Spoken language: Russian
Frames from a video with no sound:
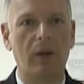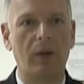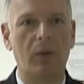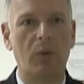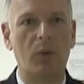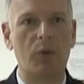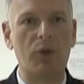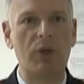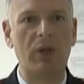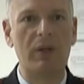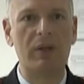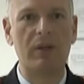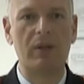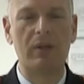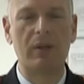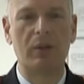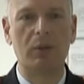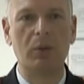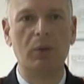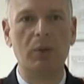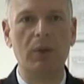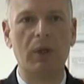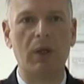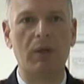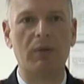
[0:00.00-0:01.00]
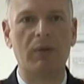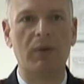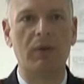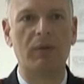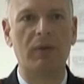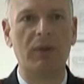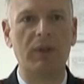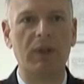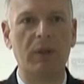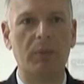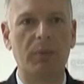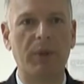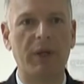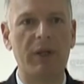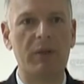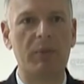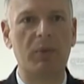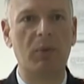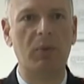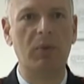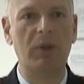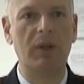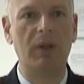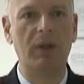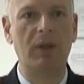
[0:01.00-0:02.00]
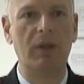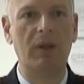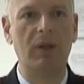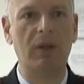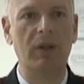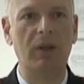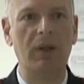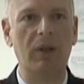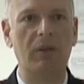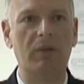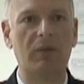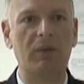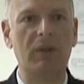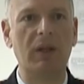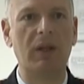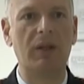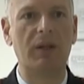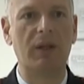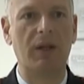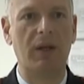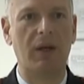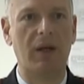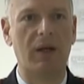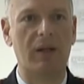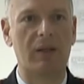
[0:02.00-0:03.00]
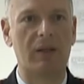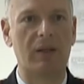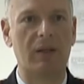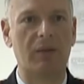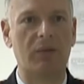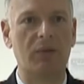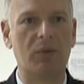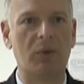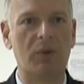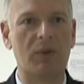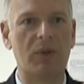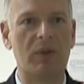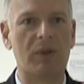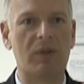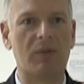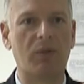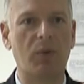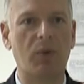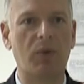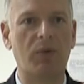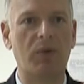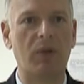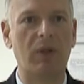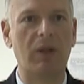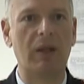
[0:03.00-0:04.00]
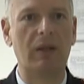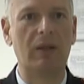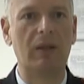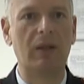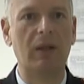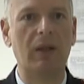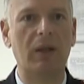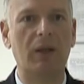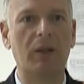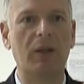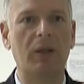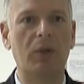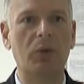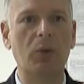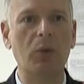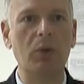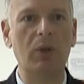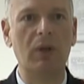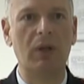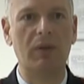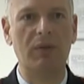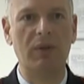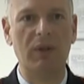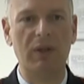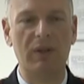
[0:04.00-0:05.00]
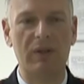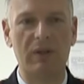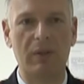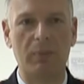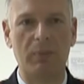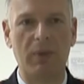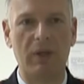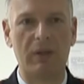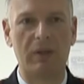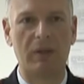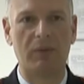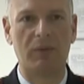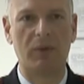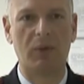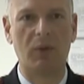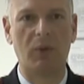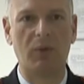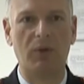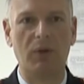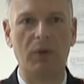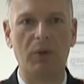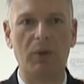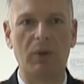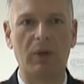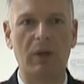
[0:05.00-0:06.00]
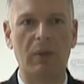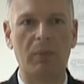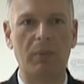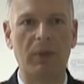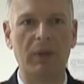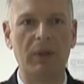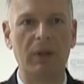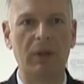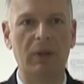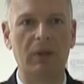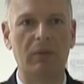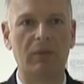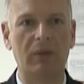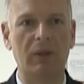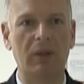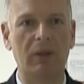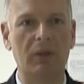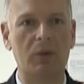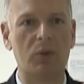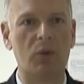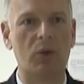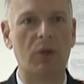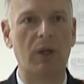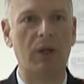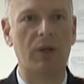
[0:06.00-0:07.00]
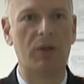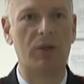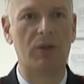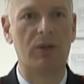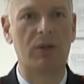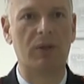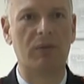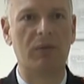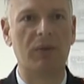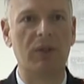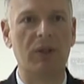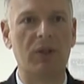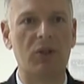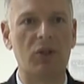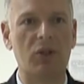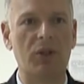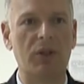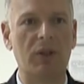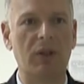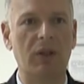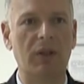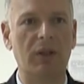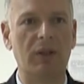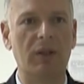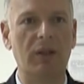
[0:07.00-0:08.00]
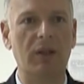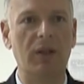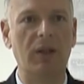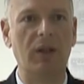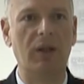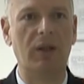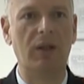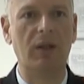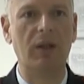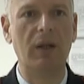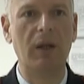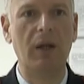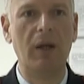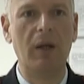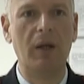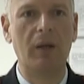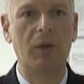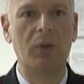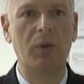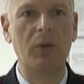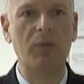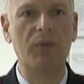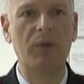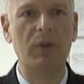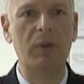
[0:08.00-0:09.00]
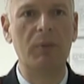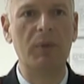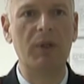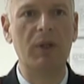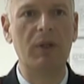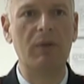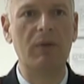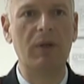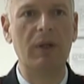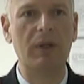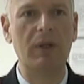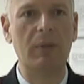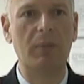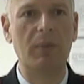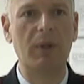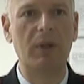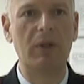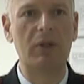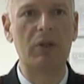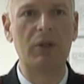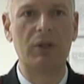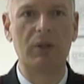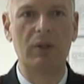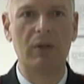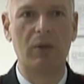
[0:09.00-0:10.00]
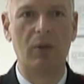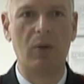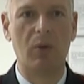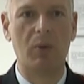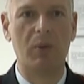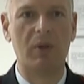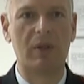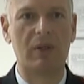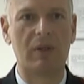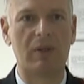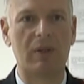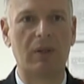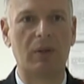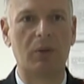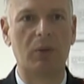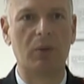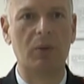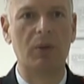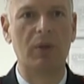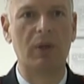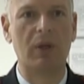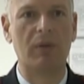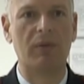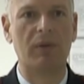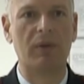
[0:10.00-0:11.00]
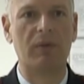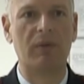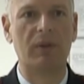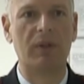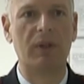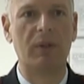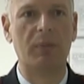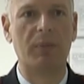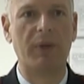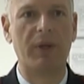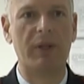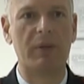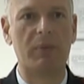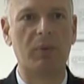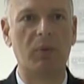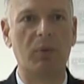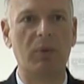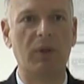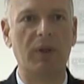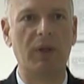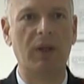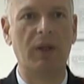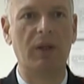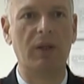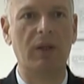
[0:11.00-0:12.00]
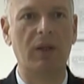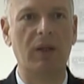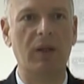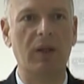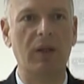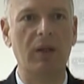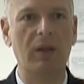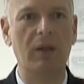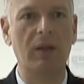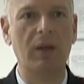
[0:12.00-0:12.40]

Участие сотрудников МВД по республике Адыгея в данной акции вносит свой вклад не только в виде запасов крови и ее компонентов для нуждающихся в них жителей Адыгеи, но и формирование положительного образа сотрудников МВД по республике Адыгея.